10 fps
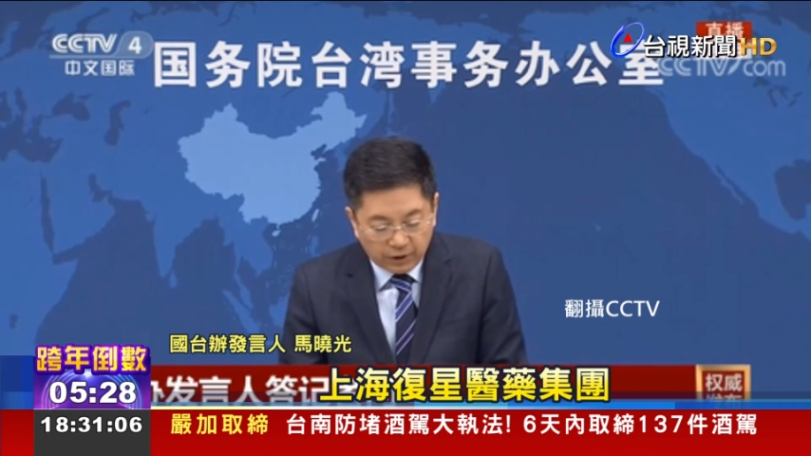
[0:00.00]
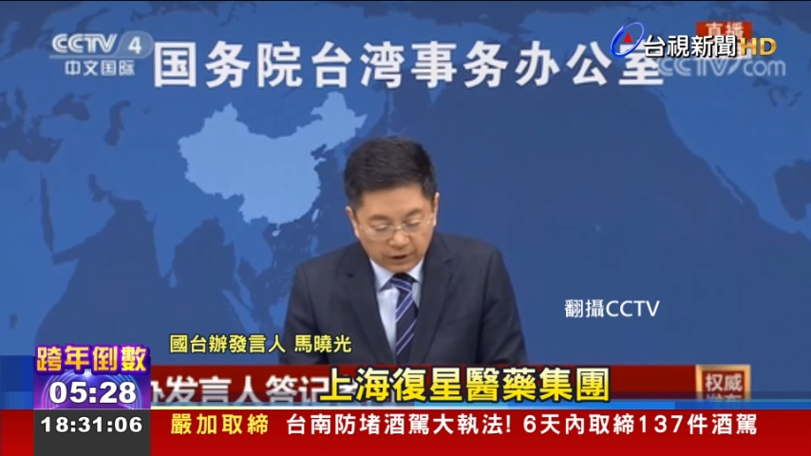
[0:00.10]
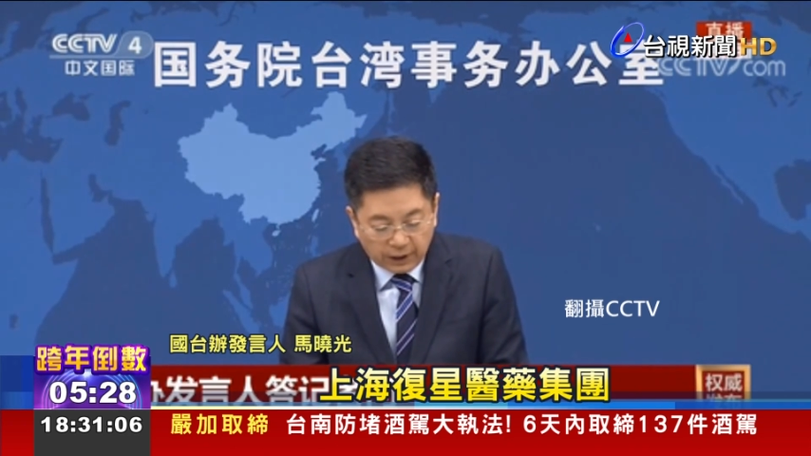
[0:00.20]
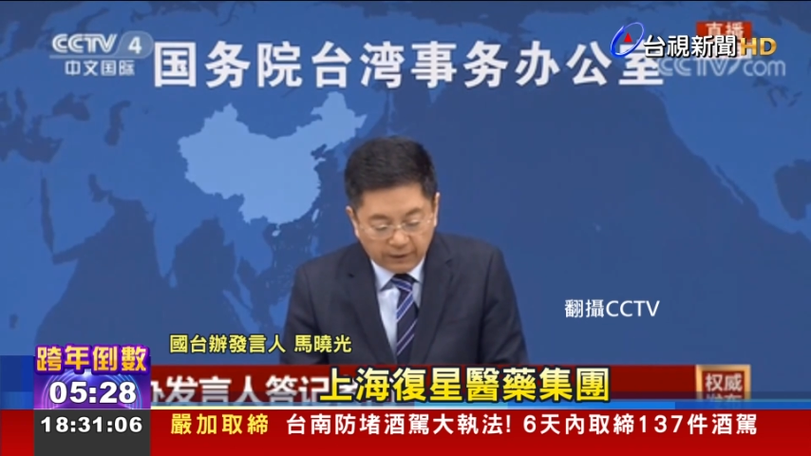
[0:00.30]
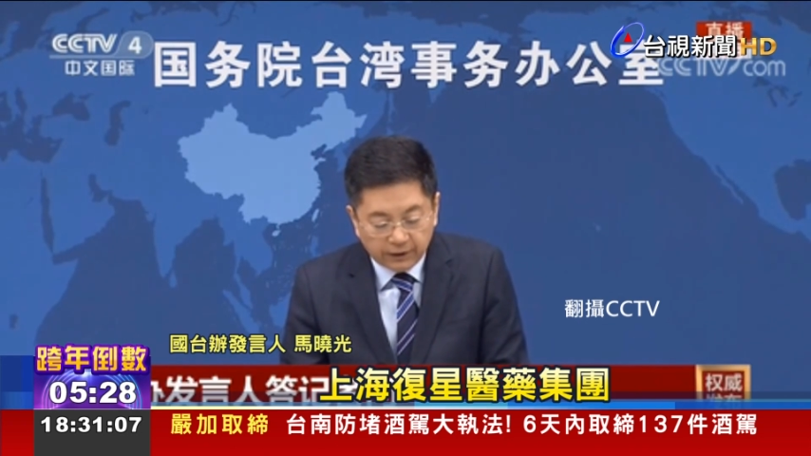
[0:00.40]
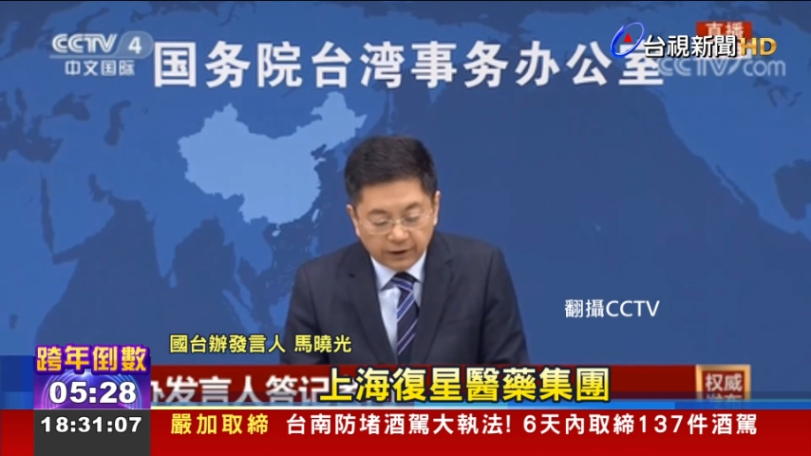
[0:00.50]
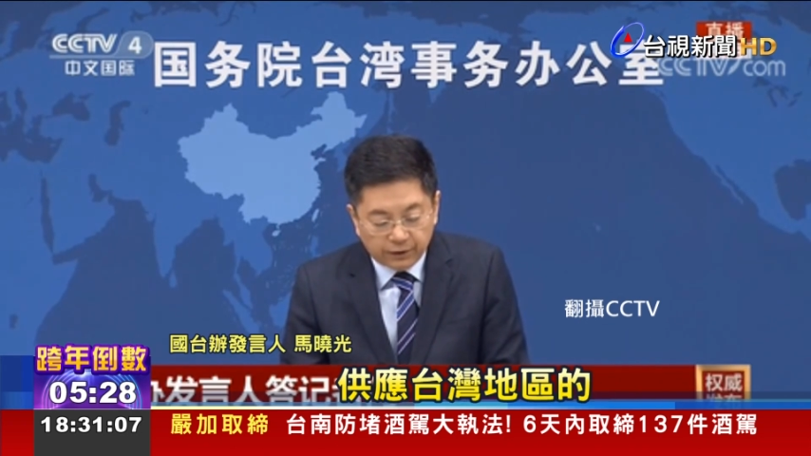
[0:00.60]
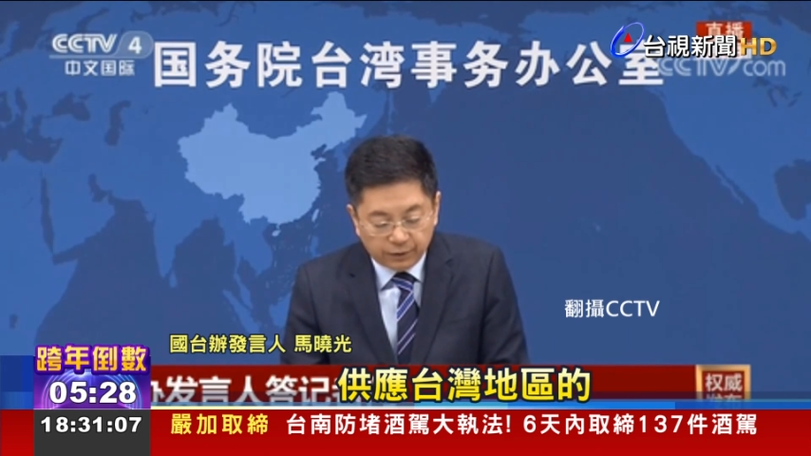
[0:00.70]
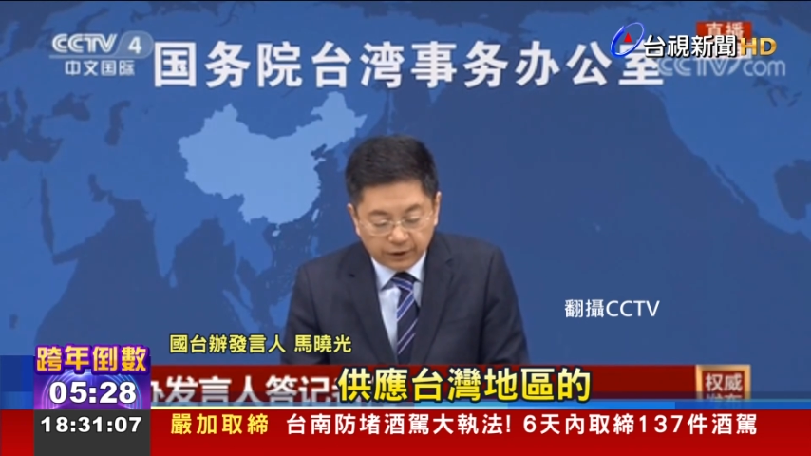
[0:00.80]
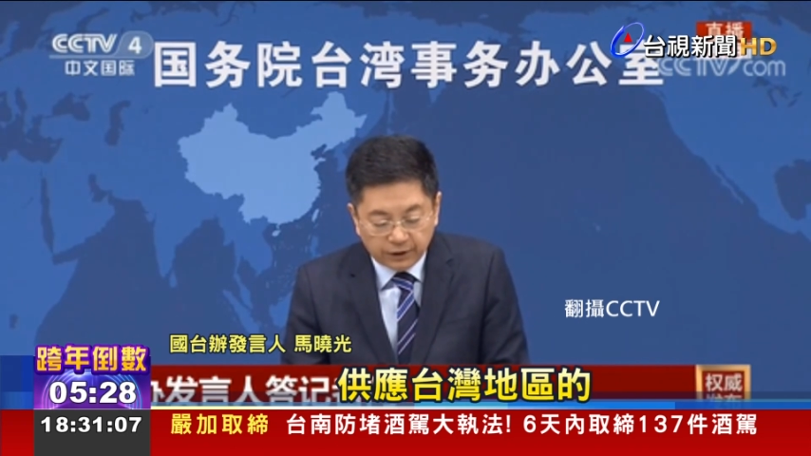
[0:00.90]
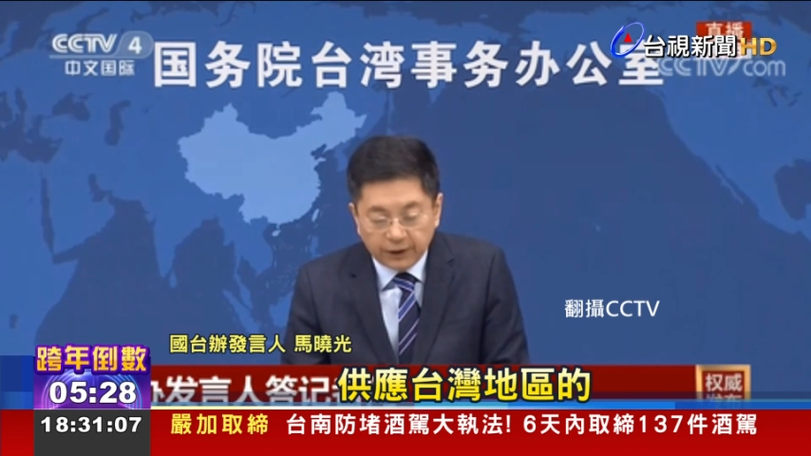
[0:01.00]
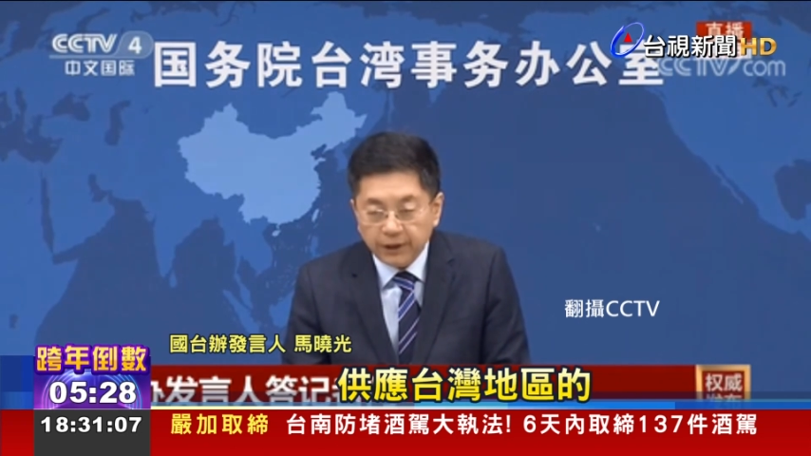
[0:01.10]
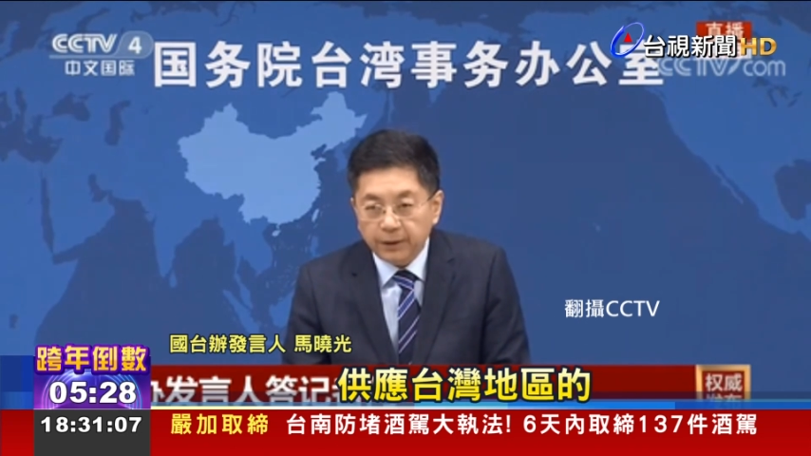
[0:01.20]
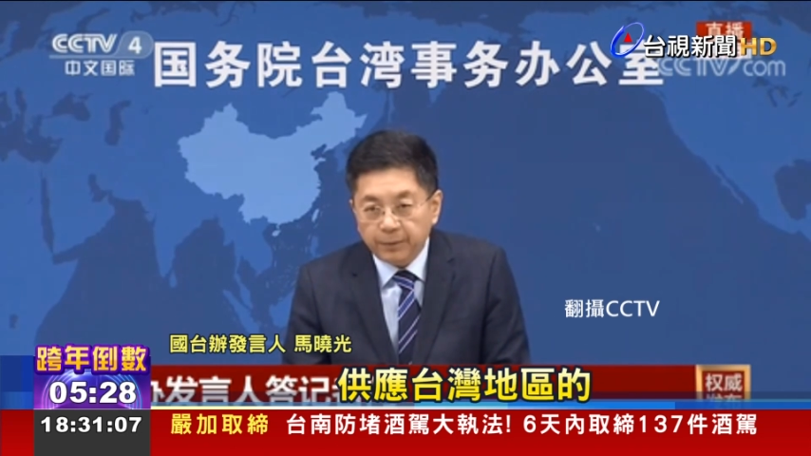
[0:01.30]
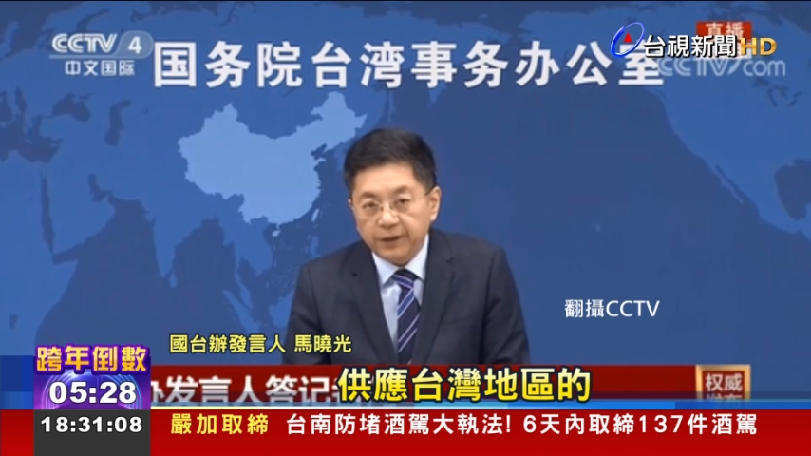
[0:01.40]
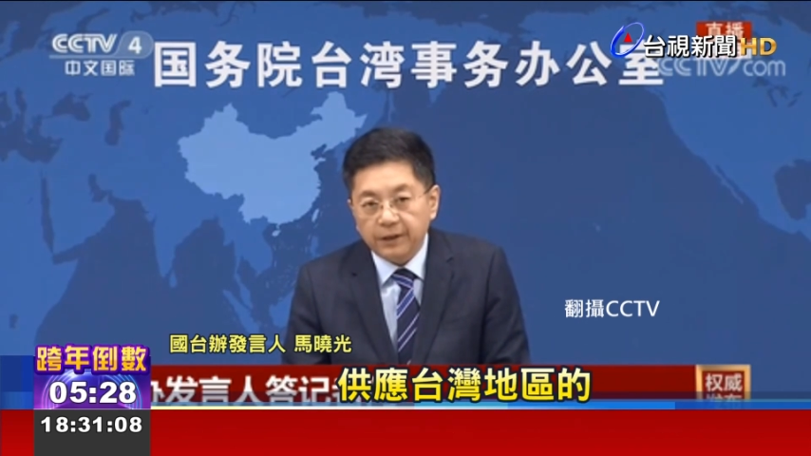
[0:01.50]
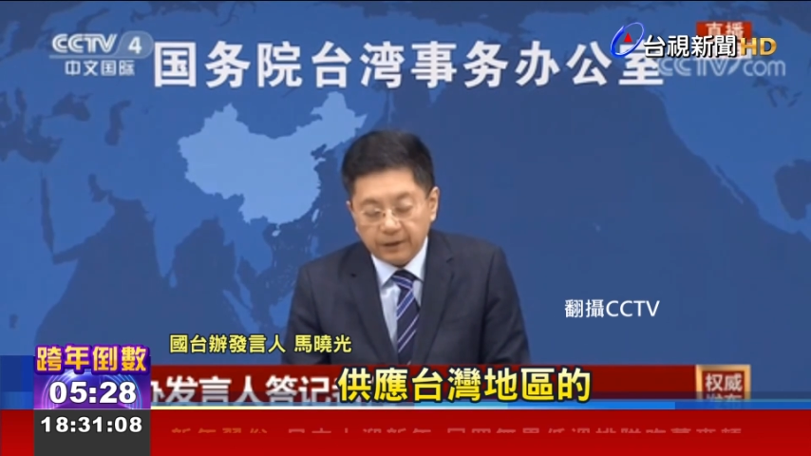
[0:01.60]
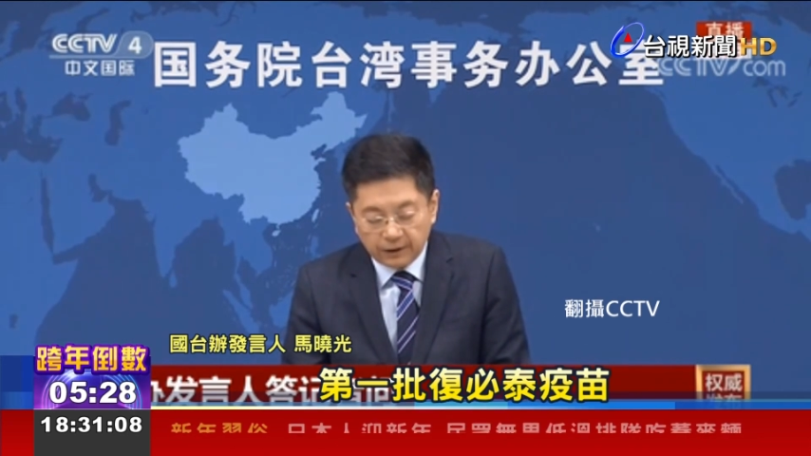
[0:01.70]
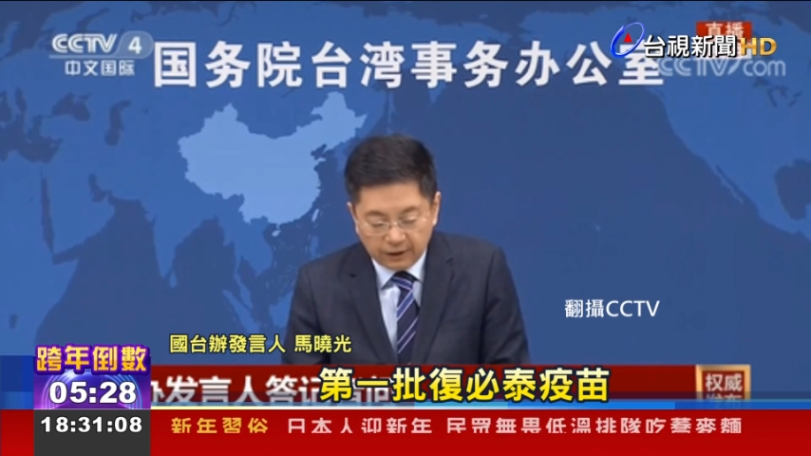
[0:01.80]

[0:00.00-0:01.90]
应台湾地区的第一批